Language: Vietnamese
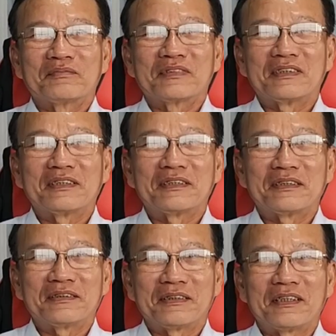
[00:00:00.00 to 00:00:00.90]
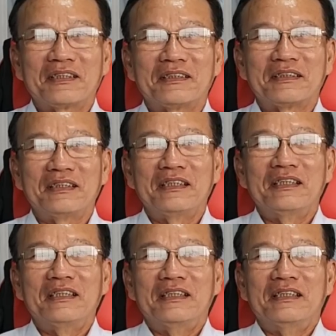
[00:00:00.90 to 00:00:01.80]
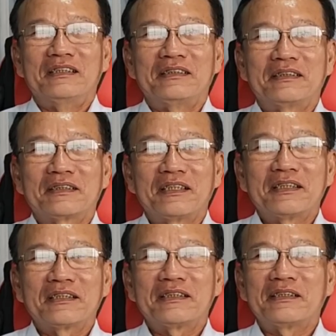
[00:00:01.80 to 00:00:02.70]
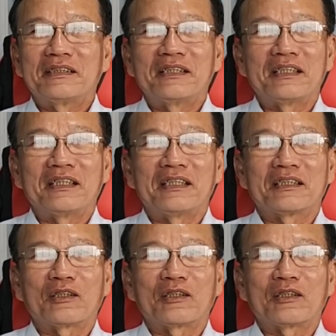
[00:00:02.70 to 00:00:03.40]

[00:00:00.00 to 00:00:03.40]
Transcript: có đôi điều anh trải lòng anh ha trước tiên thì à,